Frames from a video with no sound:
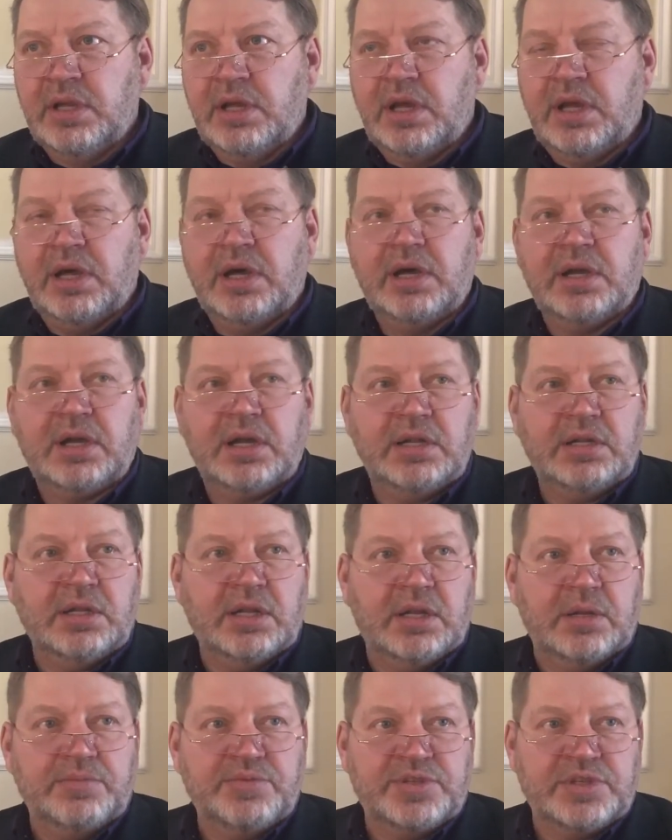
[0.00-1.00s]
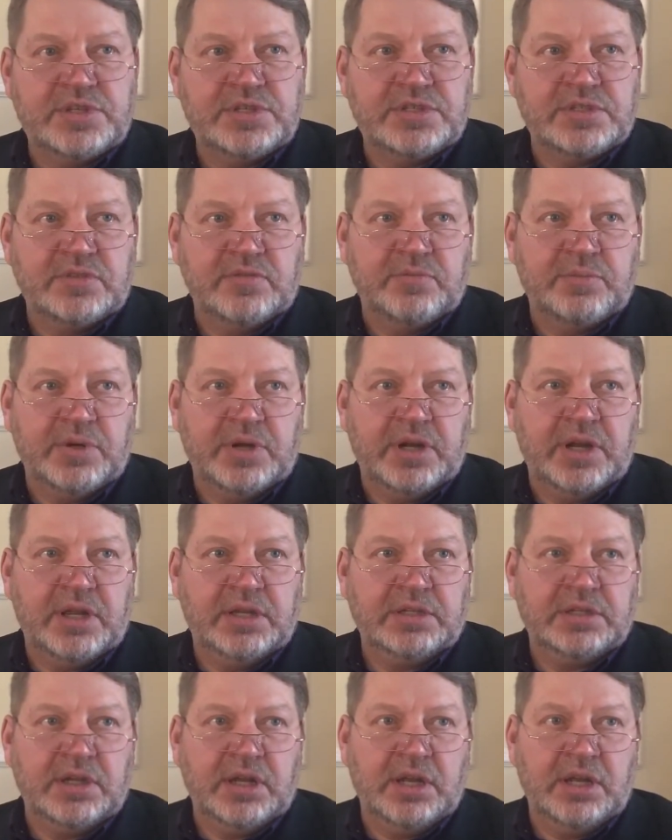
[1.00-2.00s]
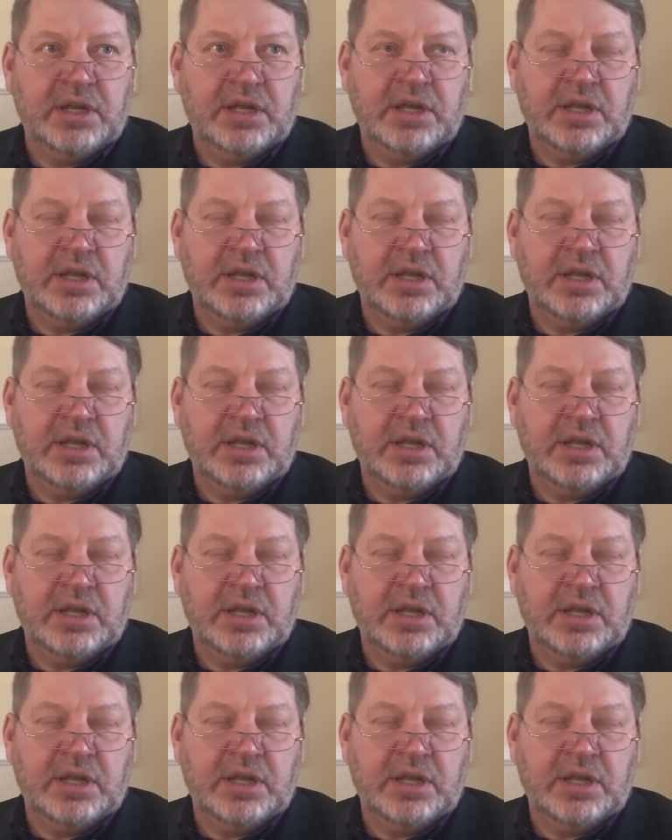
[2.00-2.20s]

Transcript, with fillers: охрана общественного порядка.